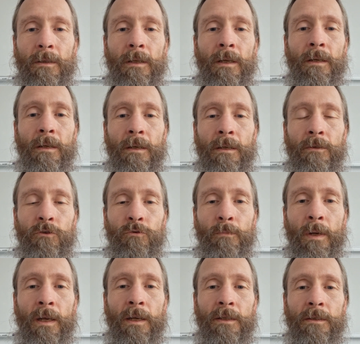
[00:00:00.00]
Jeder
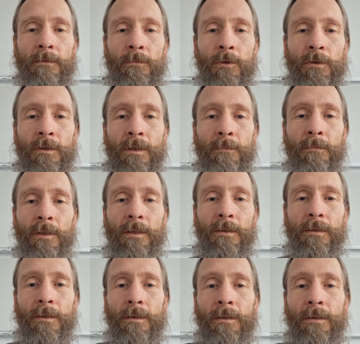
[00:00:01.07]
Schmerz wird dann
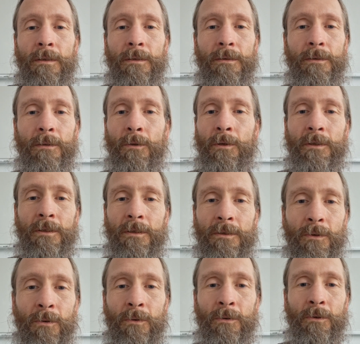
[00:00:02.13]
mit äh,
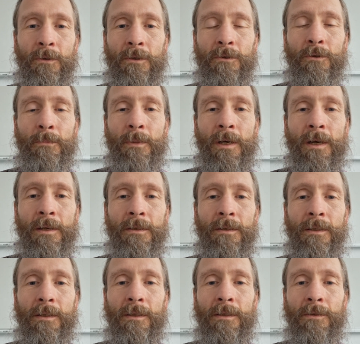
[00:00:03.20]
Cortison oder so
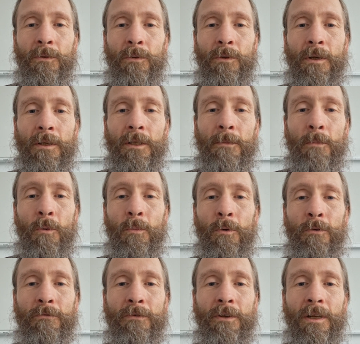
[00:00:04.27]
behandelt oder
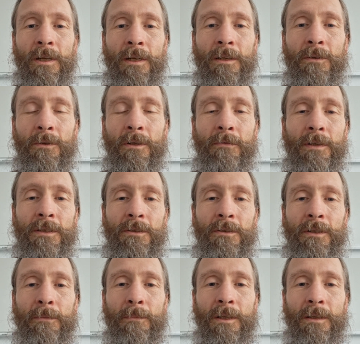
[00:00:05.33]
Ibuprofen oder was
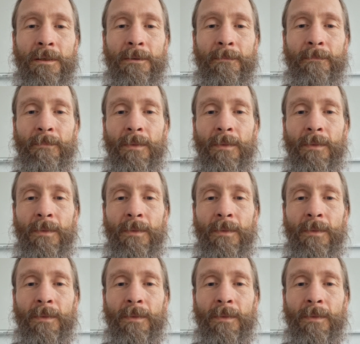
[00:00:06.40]
auch immer.